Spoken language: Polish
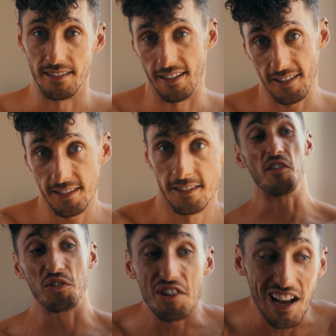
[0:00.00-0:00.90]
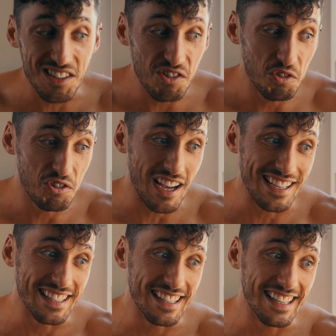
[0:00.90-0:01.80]
Ha? Od razu
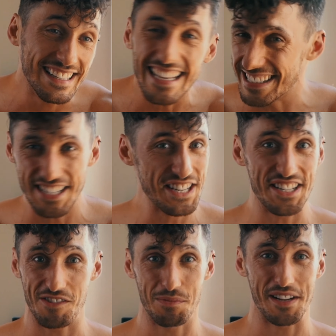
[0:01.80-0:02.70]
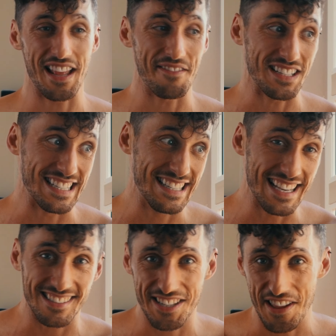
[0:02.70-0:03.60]
tutaj nie chcę ci niczego sprzedawać i nie
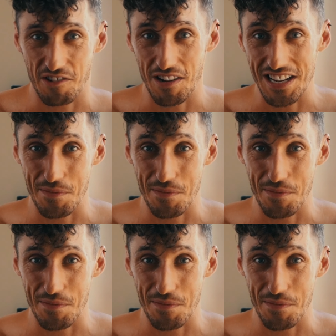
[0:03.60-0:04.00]
chcę cię nakłaniać,